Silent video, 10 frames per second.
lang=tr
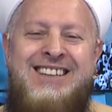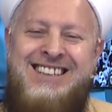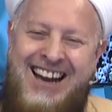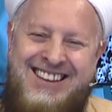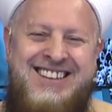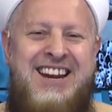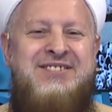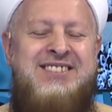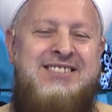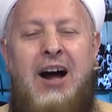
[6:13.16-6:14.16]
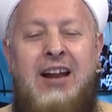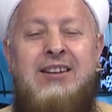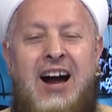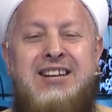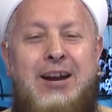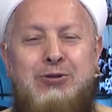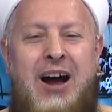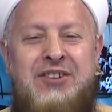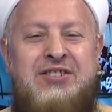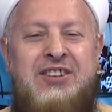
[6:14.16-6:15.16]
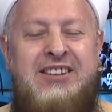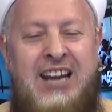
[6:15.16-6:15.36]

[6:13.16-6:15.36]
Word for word: Kendi nefsi. Allah'a inanıyor aslında.